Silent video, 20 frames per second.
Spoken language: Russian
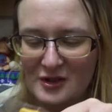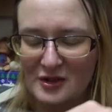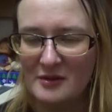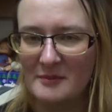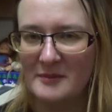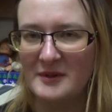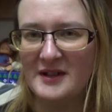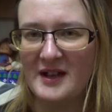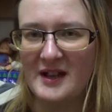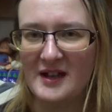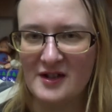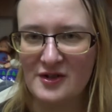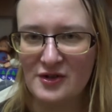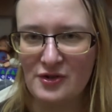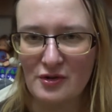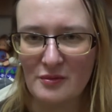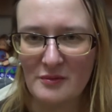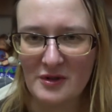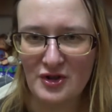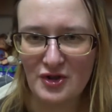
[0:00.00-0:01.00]
У меня есть
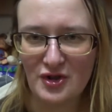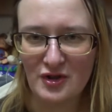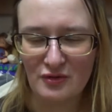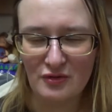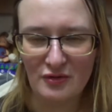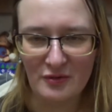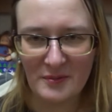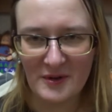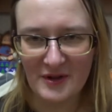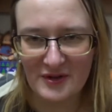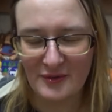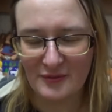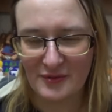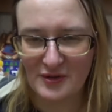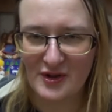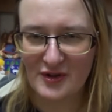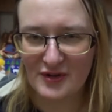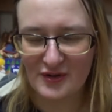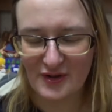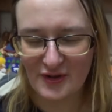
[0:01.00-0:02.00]
сумочка
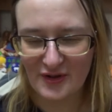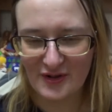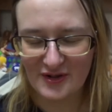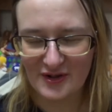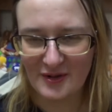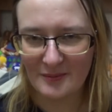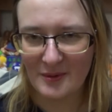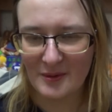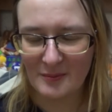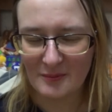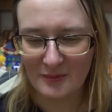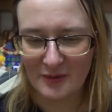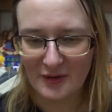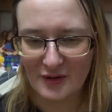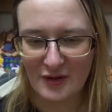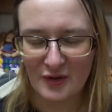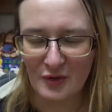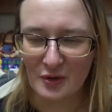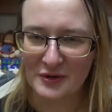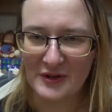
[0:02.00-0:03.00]
купедовская с логотипом
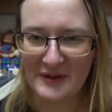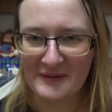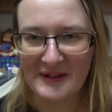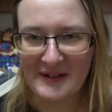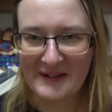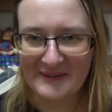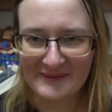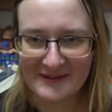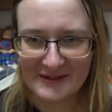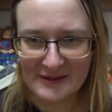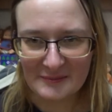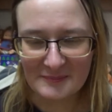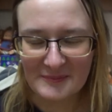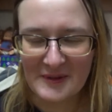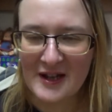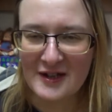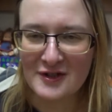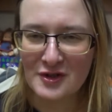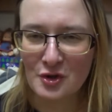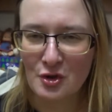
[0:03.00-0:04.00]
леновая. У
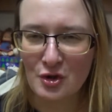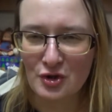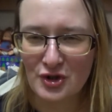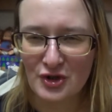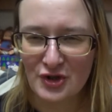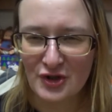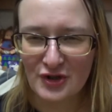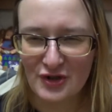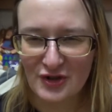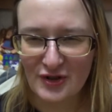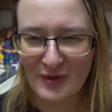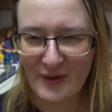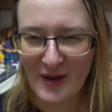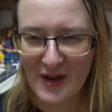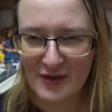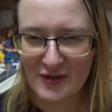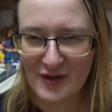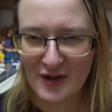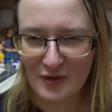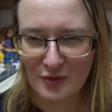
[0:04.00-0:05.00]
меня есть ложечка
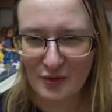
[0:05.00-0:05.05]
деревянная,